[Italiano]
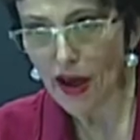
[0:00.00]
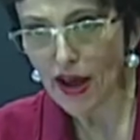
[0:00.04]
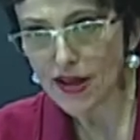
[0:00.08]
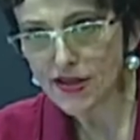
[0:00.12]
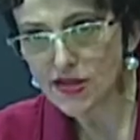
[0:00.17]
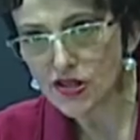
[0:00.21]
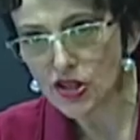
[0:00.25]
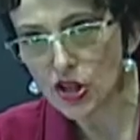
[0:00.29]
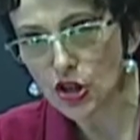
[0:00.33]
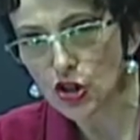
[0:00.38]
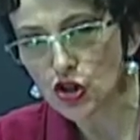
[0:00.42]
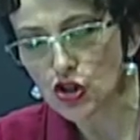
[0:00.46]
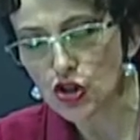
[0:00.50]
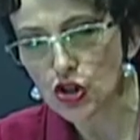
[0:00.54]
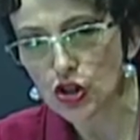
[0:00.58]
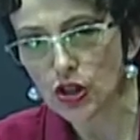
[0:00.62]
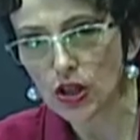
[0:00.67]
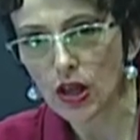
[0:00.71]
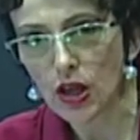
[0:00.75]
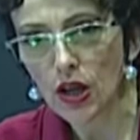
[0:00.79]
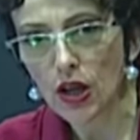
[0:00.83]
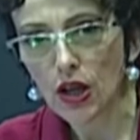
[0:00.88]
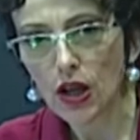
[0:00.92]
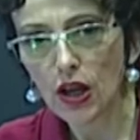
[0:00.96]

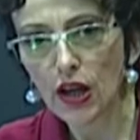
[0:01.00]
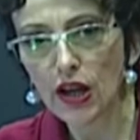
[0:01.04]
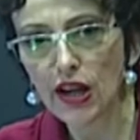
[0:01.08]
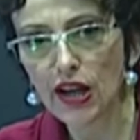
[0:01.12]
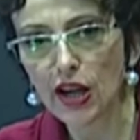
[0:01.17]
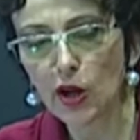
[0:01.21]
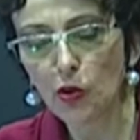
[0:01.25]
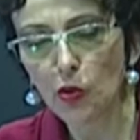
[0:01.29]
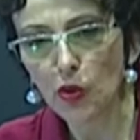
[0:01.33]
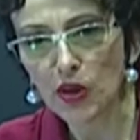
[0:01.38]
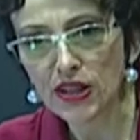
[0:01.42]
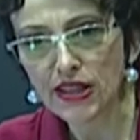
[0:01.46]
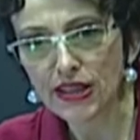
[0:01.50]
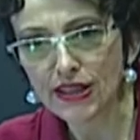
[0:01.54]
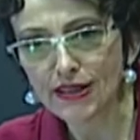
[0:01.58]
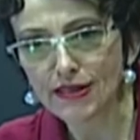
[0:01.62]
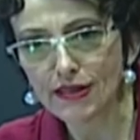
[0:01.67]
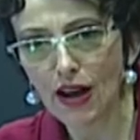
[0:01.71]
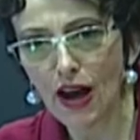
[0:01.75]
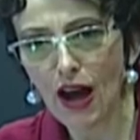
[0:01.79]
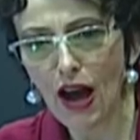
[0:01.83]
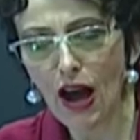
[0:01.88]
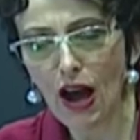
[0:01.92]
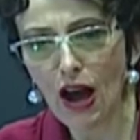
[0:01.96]
esserci
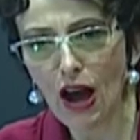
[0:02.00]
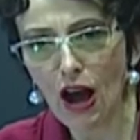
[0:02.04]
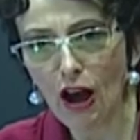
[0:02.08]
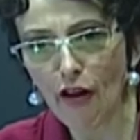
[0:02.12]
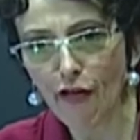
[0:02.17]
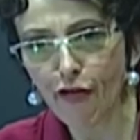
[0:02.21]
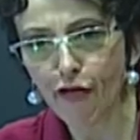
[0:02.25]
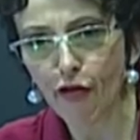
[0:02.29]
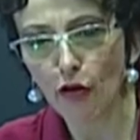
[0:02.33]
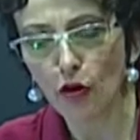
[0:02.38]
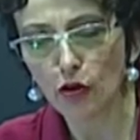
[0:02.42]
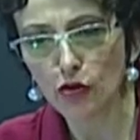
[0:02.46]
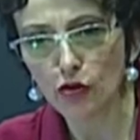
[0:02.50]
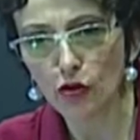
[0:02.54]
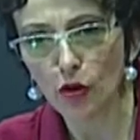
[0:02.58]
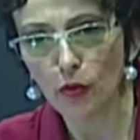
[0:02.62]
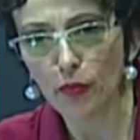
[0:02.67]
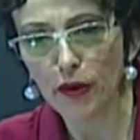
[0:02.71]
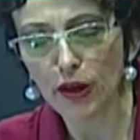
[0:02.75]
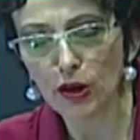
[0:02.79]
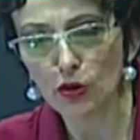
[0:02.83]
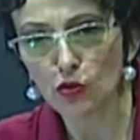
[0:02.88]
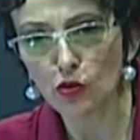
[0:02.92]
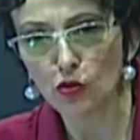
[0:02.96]
liquidità a fondo
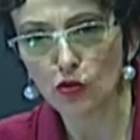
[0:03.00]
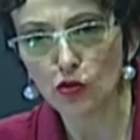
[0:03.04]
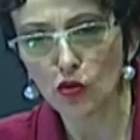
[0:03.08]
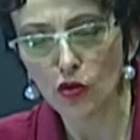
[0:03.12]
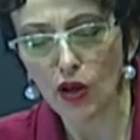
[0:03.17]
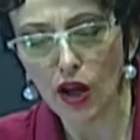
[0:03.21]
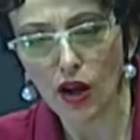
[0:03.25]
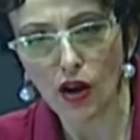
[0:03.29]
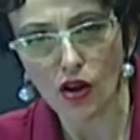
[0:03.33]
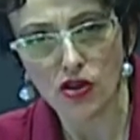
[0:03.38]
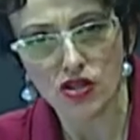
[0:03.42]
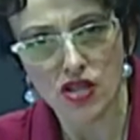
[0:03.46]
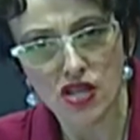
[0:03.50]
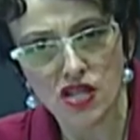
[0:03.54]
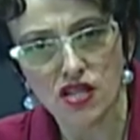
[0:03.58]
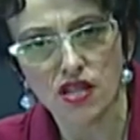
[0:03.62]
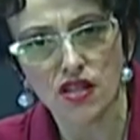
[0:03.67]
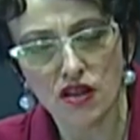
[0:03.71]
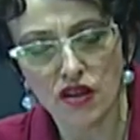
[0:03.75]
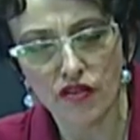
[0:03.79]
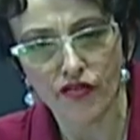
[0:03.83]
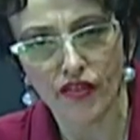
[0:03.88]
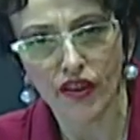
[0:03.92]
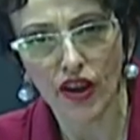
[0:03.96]
perduto. Che cosa
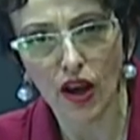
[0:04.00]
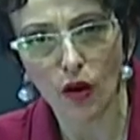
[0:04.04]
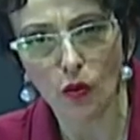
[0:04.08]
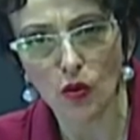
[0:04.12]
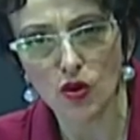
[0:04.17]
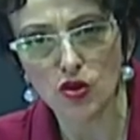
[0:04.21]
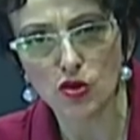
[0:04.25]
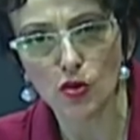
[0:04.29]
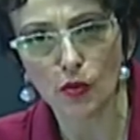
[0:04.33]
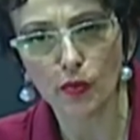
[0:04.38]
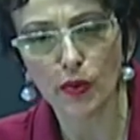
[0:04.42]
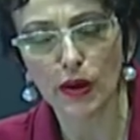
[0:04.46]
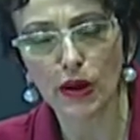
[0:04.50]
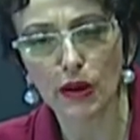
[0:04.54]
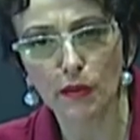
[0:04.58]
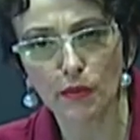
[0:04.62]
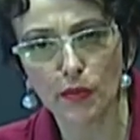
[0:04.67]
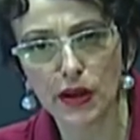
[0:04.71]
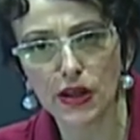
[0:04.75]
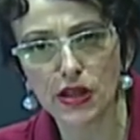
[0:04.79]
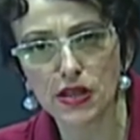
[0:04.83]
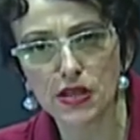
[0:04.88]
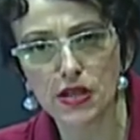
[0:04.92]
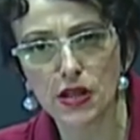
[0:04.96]
significa questo per le
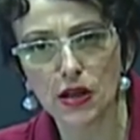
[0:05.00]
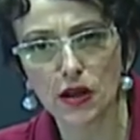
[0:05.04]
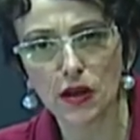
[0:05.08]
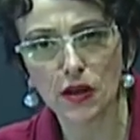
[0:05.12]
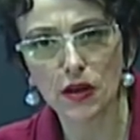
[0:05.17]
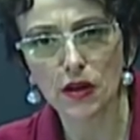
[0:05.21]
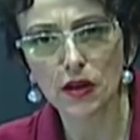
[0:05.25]
imprese?